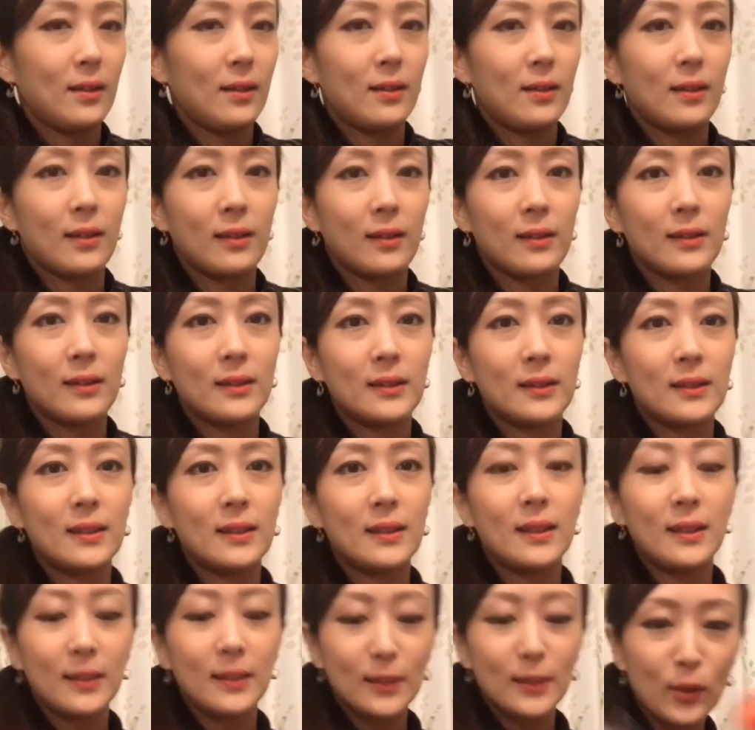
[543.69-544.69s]
感じです
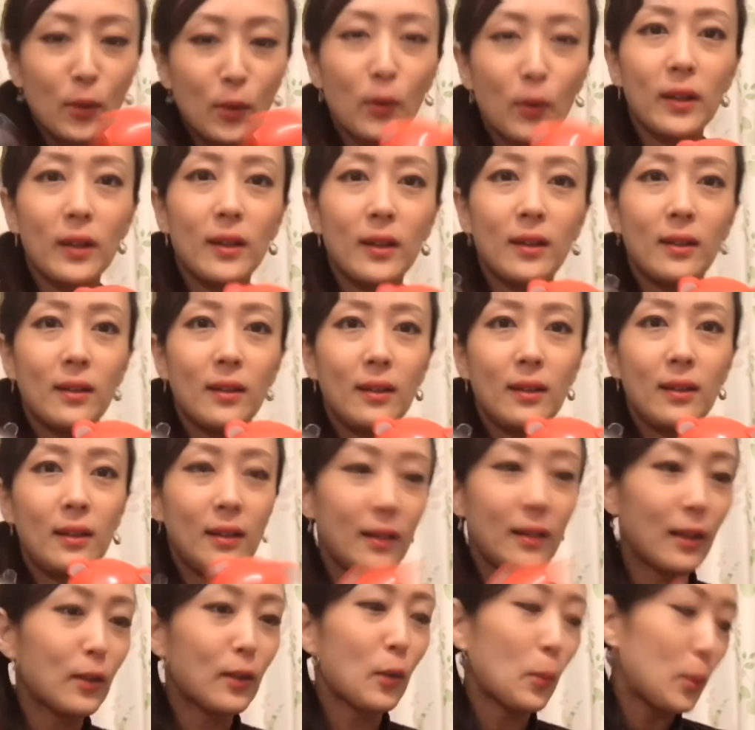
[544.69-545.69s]
ごいいいなと思
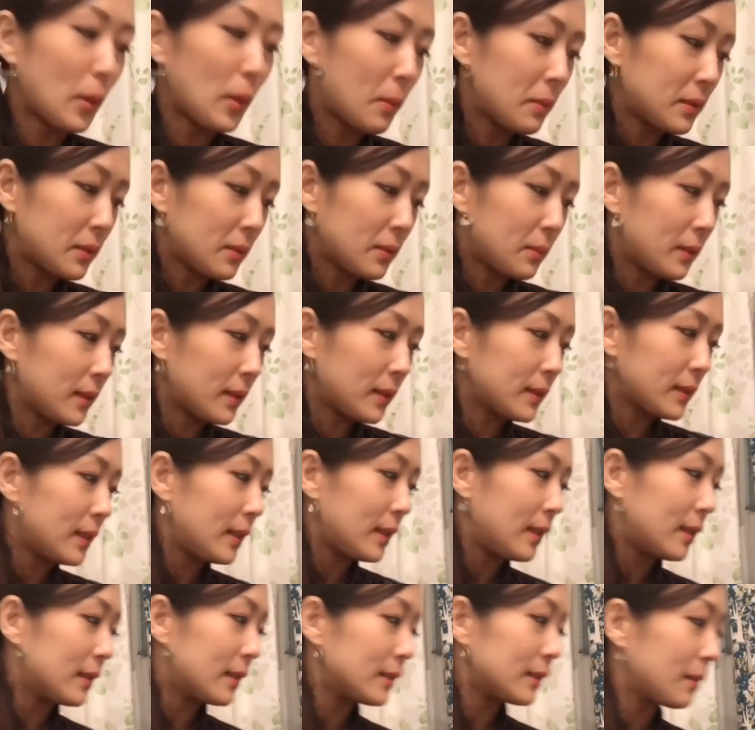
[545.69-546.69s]
いましたまたセリア
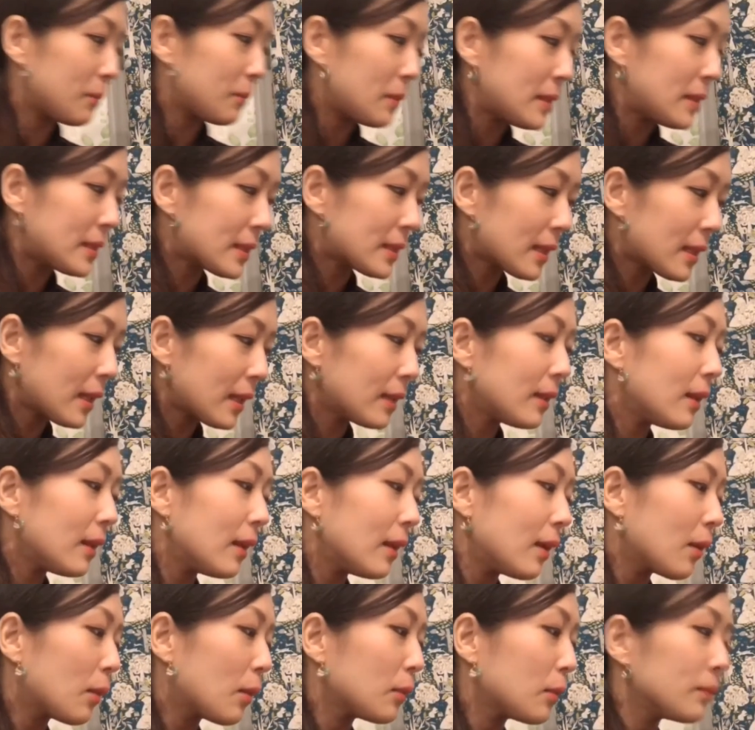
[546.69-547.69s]
さん見つけたら
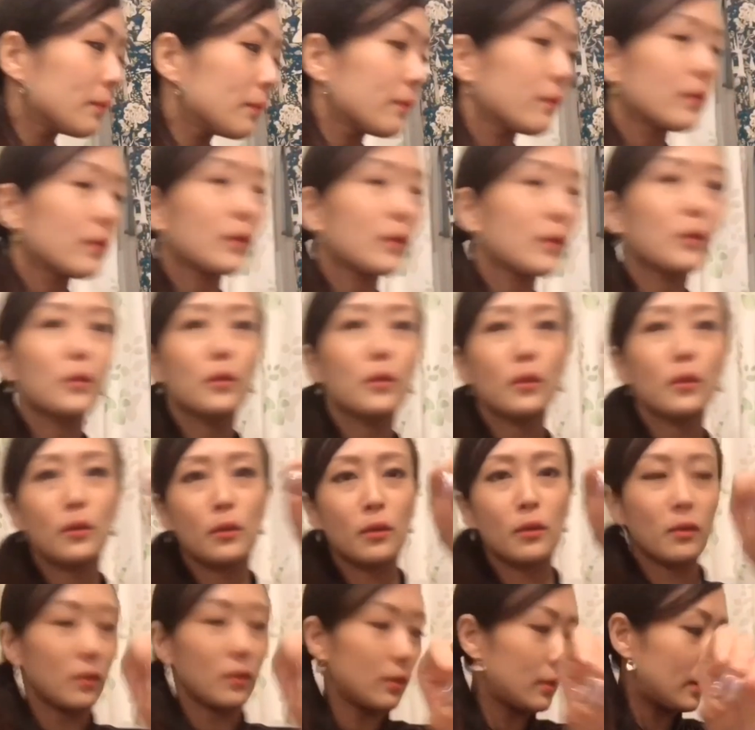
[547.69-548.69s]
この子
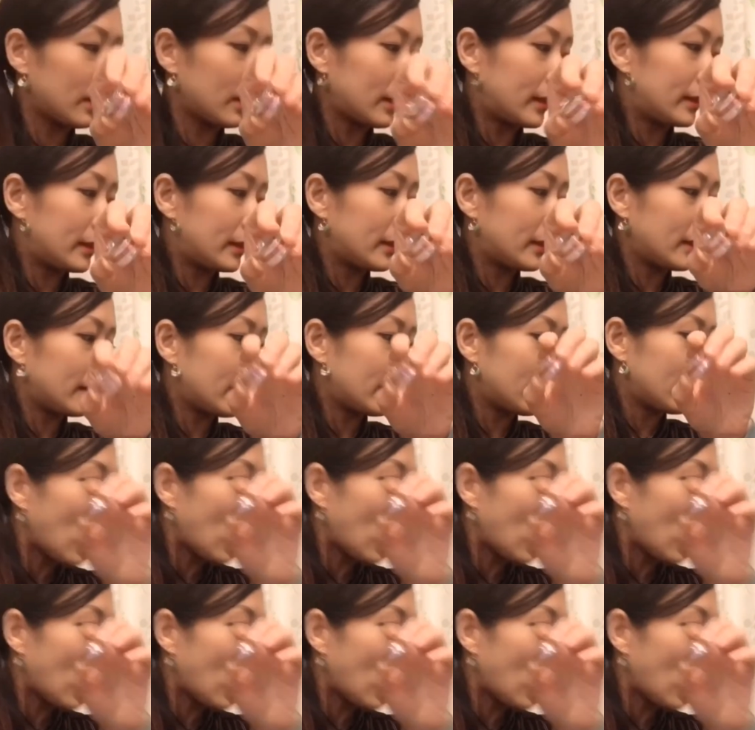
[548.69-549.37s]
買いたいなあ